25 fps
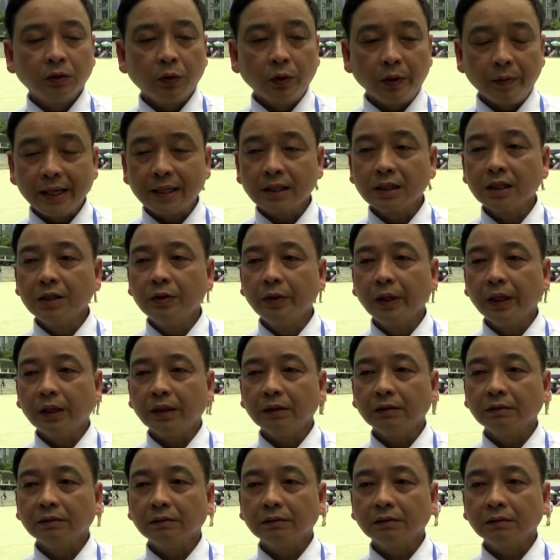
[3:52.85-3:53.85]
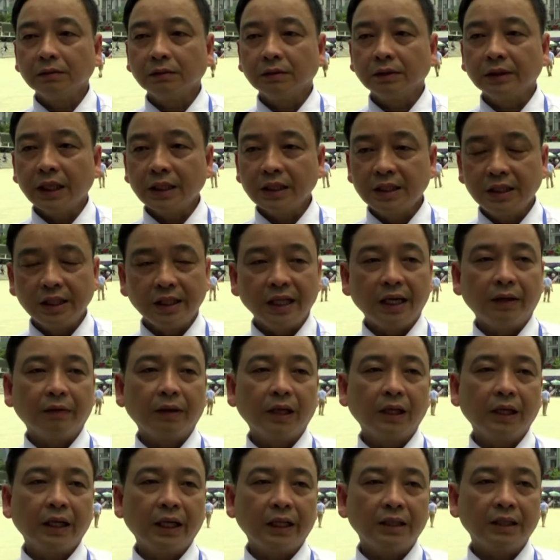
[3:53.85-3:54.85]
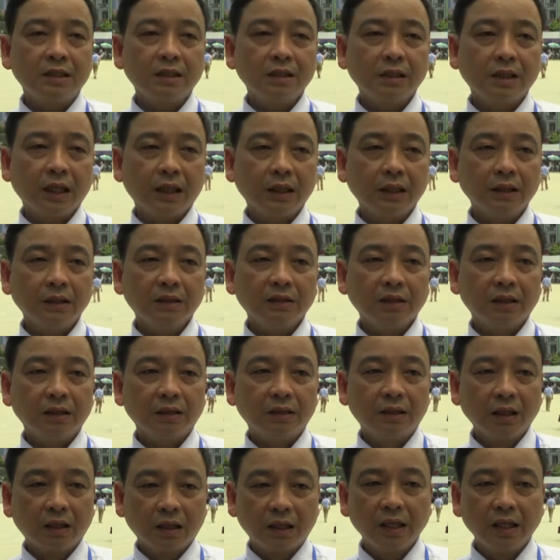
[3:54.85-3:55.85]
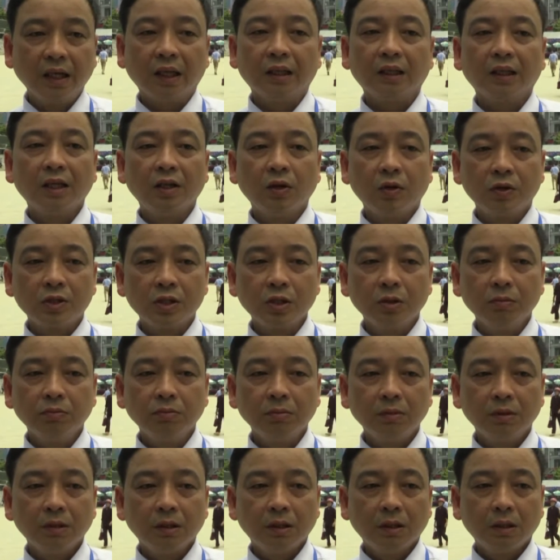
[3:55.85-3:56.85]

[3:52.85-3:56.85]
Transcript: Ủy ban dân huyện đã chỉ đạo các ngành chức năng để thực hiện cái nội dung